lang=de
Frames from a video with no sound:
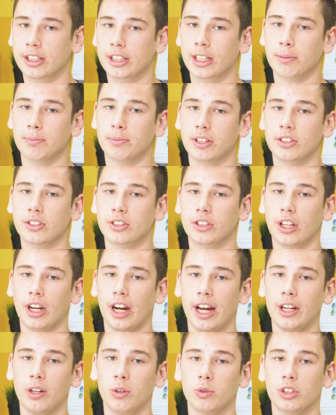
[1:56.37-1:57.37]
gibt es
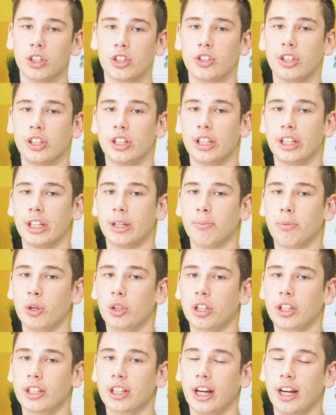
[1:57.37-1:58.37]
drei unterschiedliche
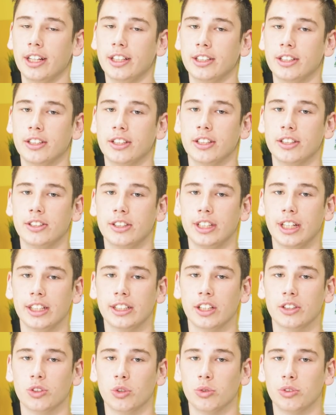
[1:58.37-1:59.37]
Möglichkeiten, sie
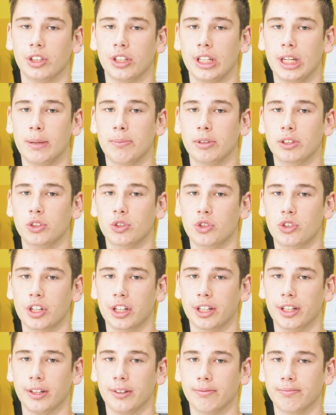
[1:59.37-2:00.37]
an das Unternehmen zu schicken.